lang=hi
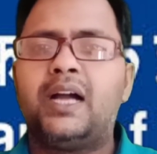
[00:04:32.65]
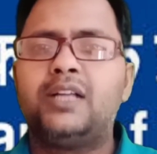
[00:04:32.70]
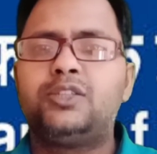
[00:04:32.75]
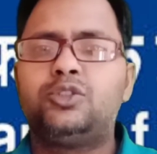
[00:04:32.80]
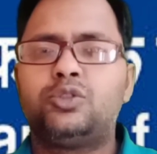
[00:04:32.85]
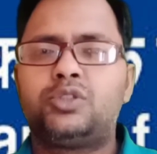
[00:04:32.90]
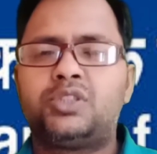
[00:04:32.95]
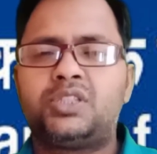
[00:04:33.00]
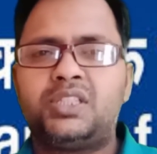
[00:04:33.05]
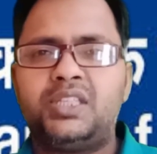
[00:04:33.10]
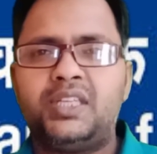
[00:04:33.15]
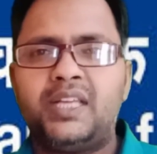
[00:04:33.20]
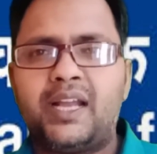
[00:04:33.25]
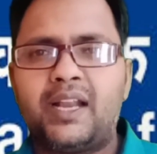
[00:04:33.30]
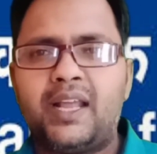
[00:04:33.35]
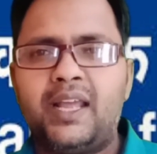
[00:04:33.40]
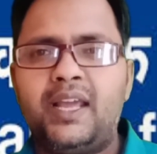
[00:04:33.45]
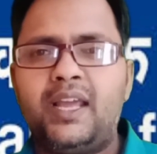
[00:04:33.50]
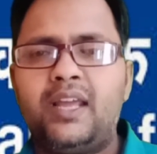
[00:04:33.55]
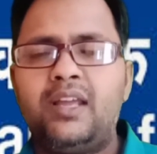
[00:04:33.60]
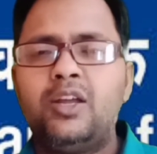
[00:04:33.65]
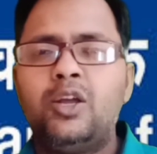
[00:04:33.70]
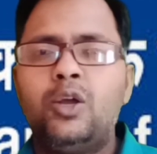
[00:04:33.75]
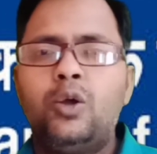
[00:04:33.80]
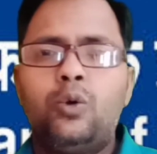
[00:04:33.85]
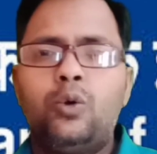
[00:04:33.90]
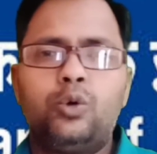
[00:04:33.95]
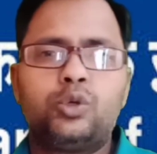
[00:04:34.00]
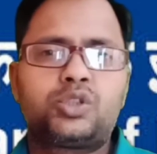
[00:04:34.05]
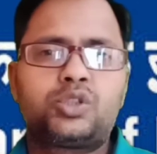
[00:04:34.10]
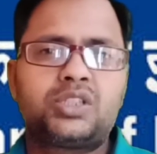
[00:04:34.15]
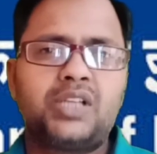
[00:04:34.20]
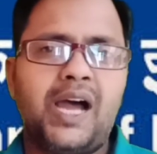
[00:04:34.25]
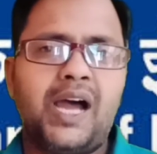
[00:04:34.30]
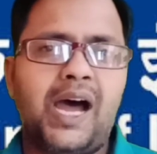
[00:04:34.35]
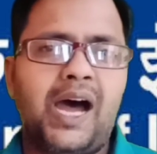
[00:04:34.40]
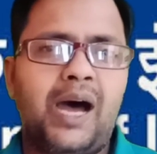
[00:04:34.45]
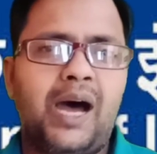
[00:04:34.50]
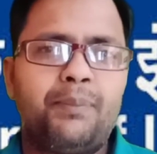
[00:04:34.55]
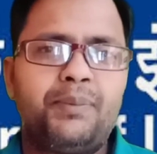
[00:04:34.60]
का जो शेयर है उसका
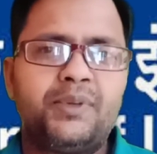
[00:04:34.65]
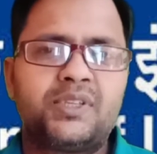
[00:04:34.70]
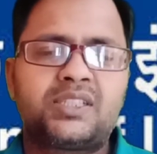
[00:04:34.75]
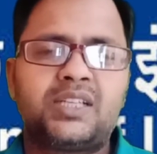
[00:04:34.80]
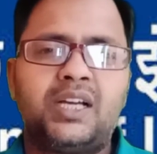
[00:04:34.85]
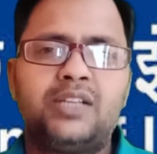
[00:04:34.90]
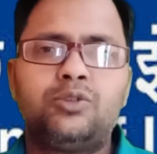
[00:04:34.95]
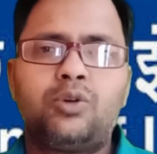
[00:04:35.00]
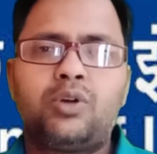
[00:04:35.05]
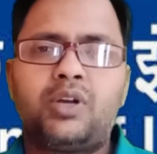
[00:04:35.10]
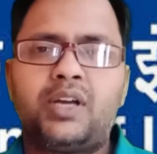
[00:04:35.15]
आप इसका जो